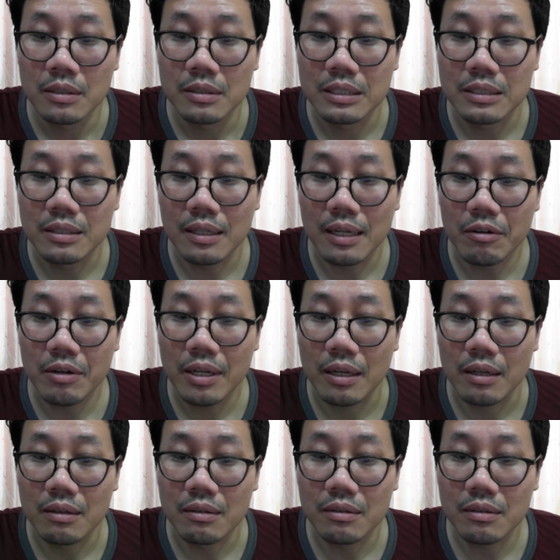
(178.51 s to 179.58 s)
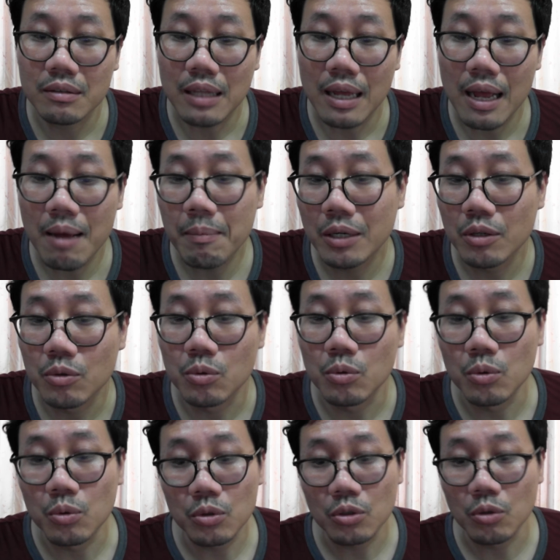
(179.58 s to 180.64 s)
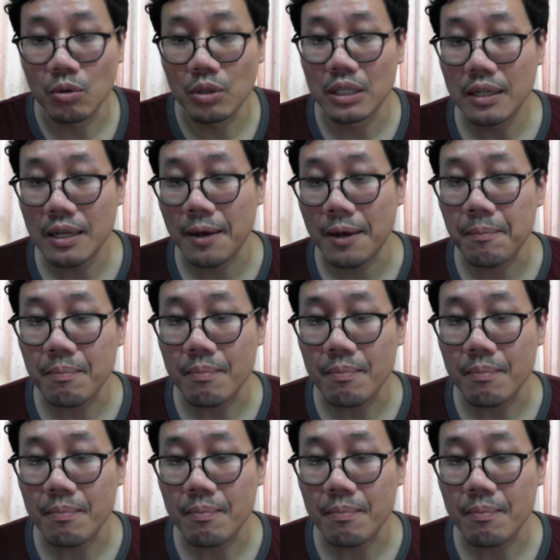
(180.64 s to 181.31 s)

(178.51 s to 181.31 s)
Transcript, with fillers: จริงๆแล้วเนี่ยถ้ามันดูตรงนี้เนี่ย